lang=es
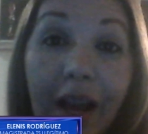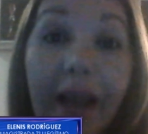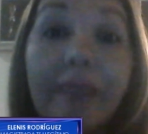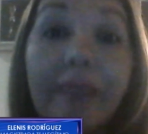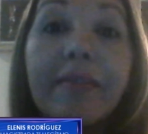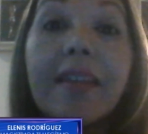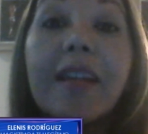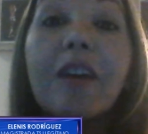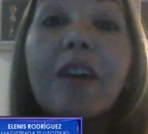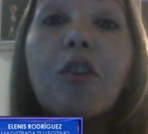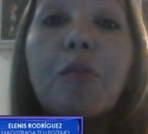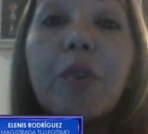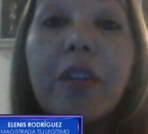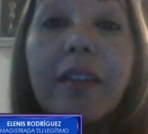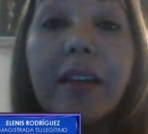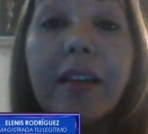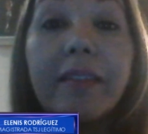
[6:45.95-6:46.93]
ante la
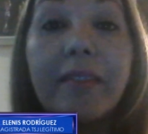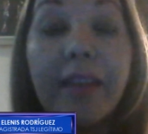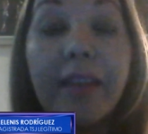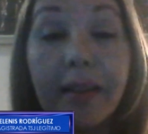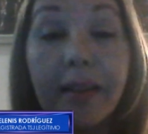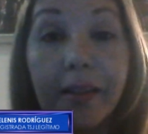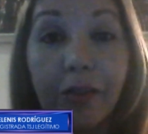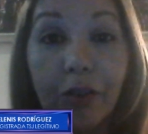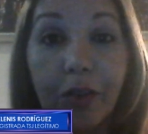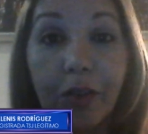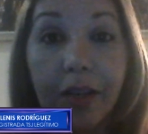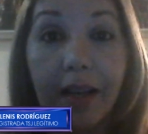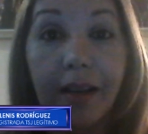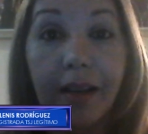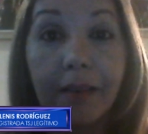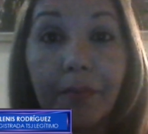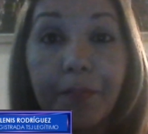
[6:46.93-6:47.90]
comunidad
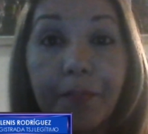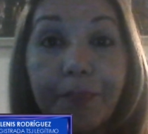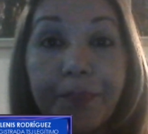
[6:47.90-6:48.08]
internacional.